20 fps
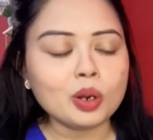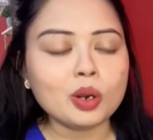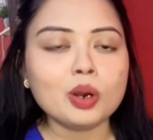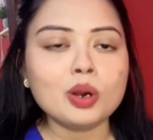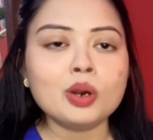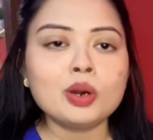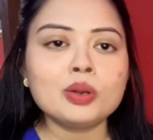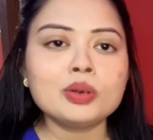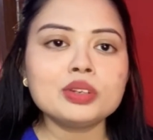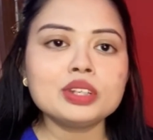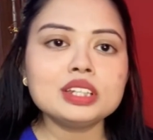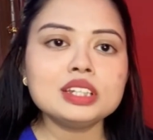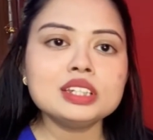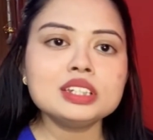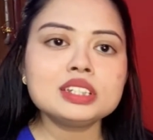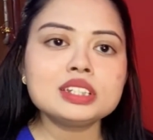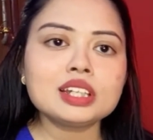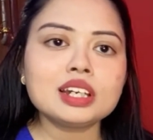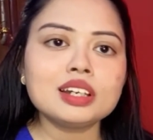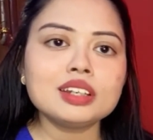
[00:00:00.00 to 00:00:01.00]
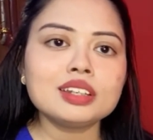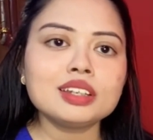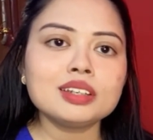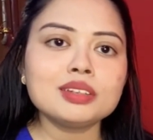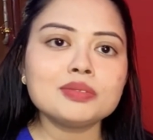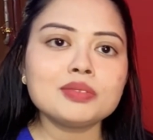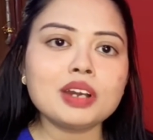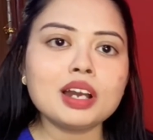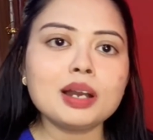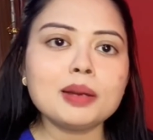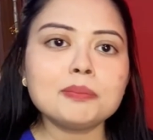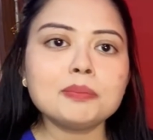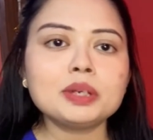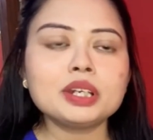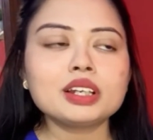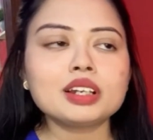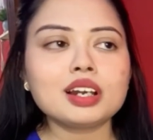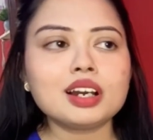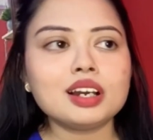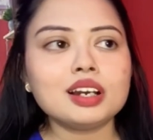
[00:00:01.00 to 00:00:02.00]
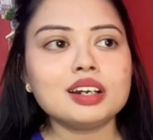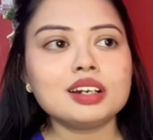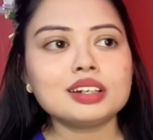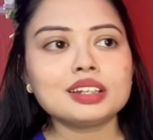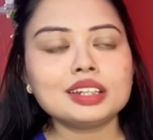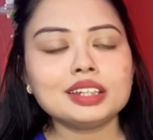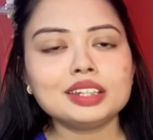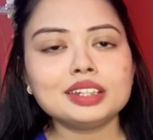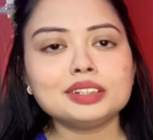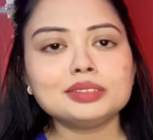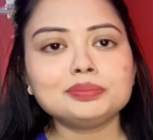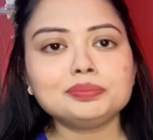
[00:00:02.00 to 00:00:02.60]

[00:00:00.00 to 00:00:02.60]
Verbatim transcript: और ईशा ने वहां पर कहा कि